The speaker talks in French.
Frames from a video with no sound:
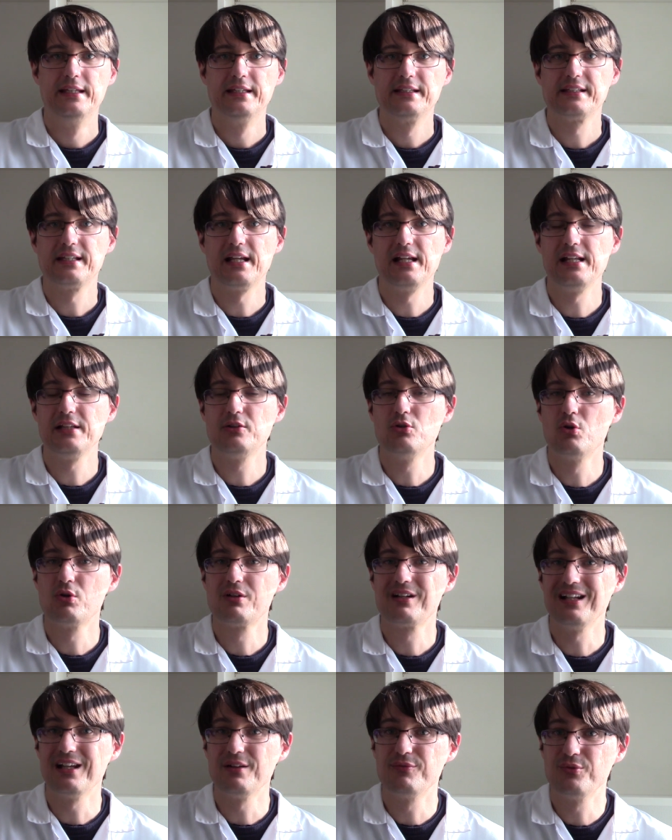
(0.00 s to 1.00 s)
Quel est
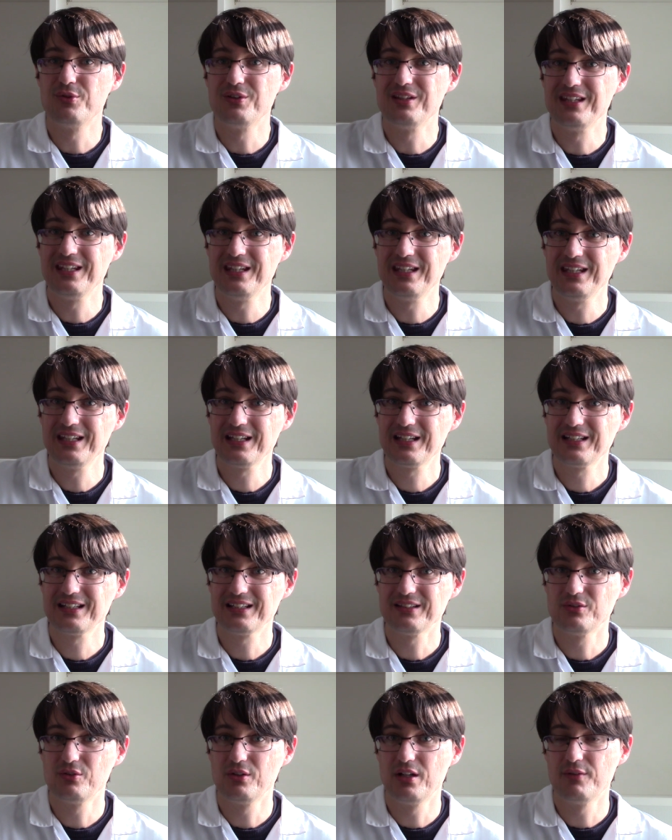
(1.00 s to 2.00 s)
donc l'avenir
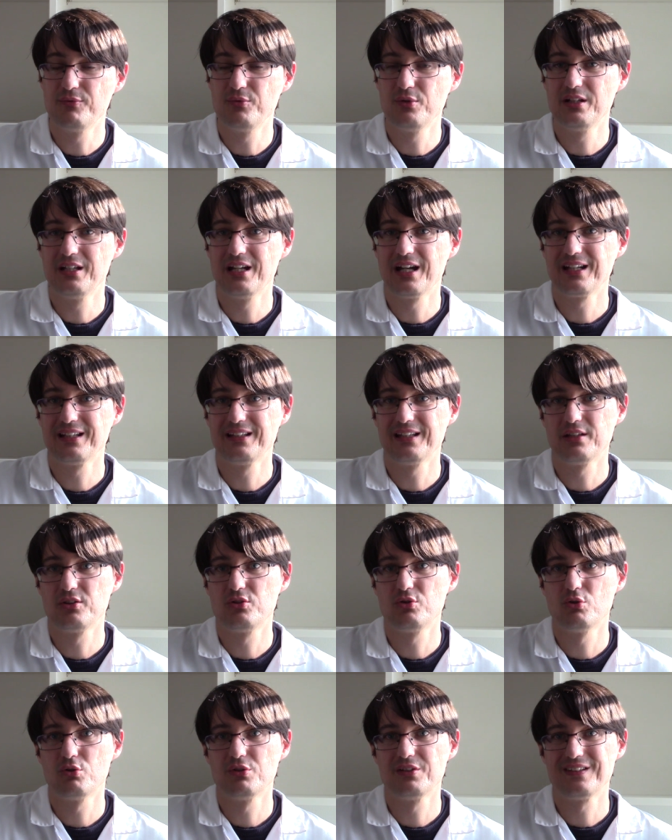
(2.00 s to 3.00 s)
de la
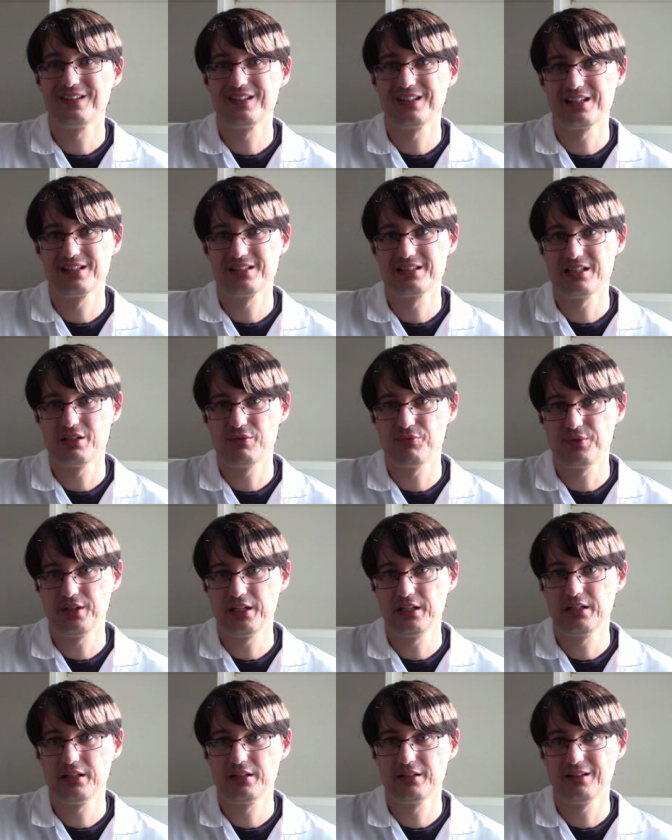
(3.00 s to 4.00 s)
vulgarisation
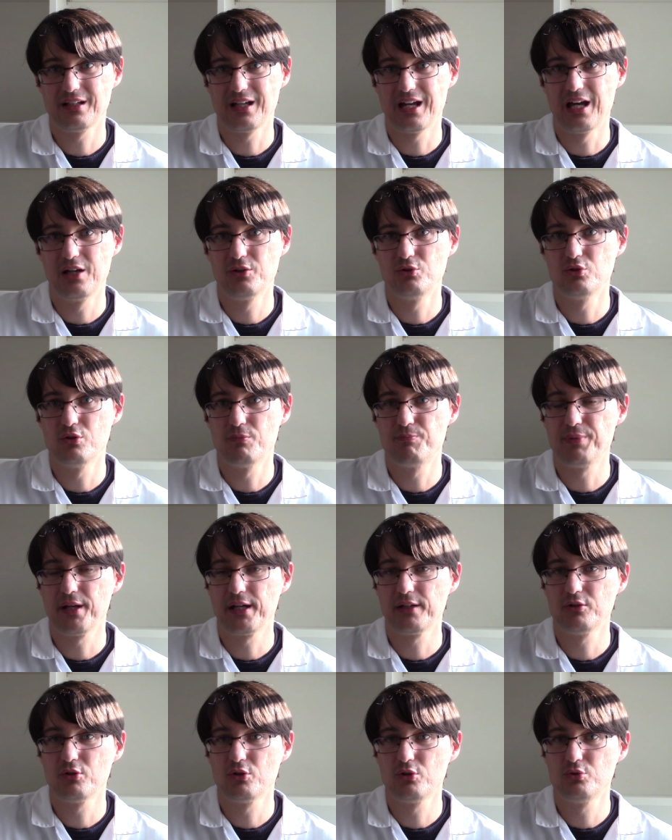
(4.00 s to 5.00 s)
scientifique à une
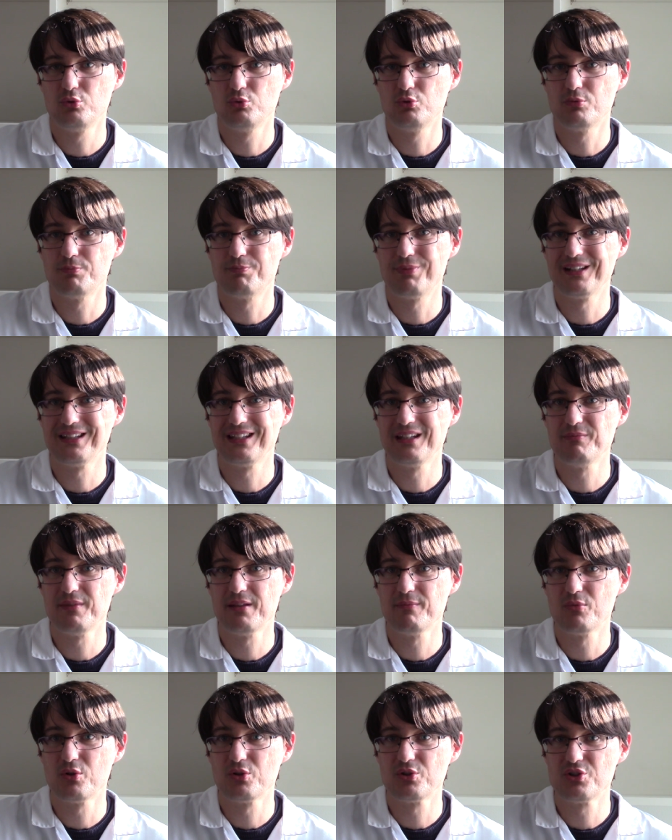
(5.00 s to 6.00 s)
période où une pandémie
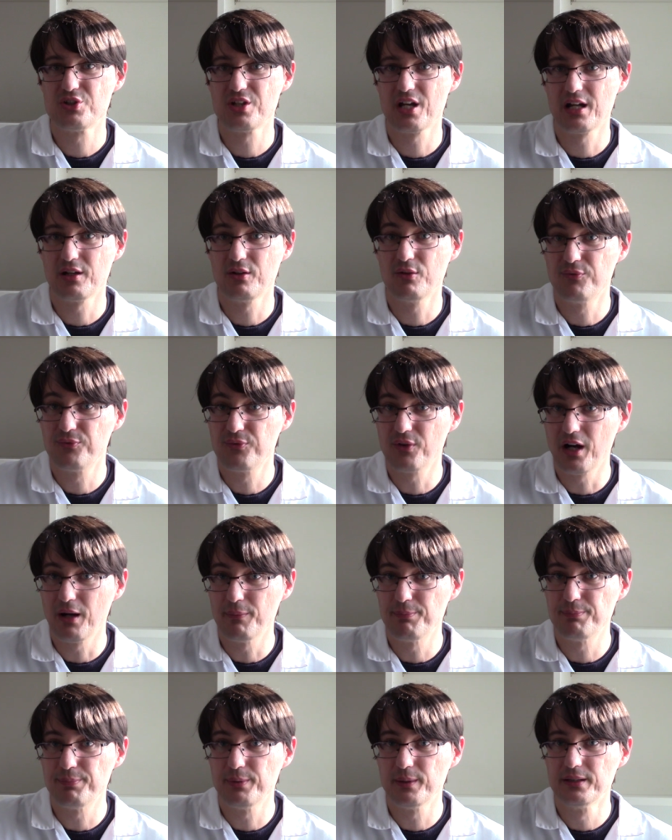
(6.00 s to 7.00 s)
mondiale
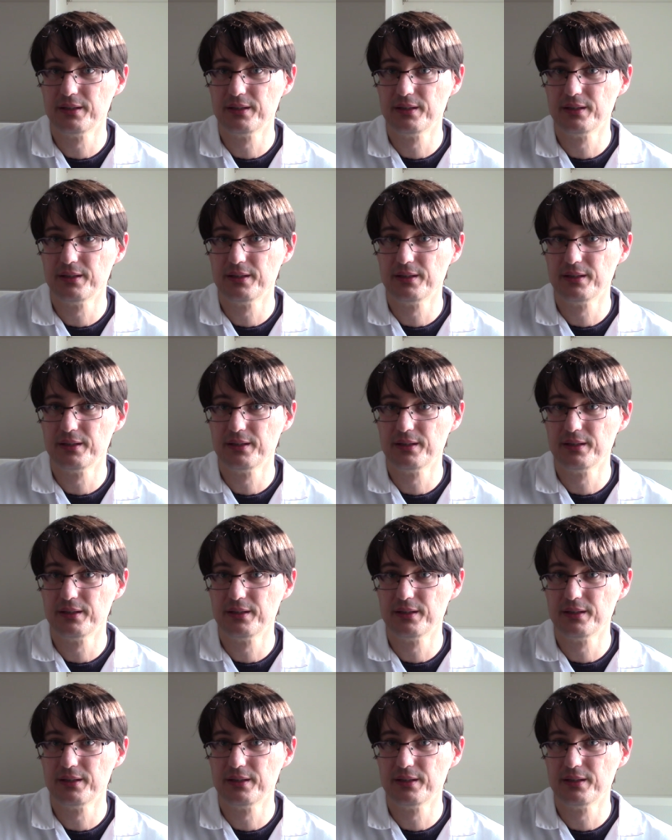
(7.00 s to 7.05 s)
frappe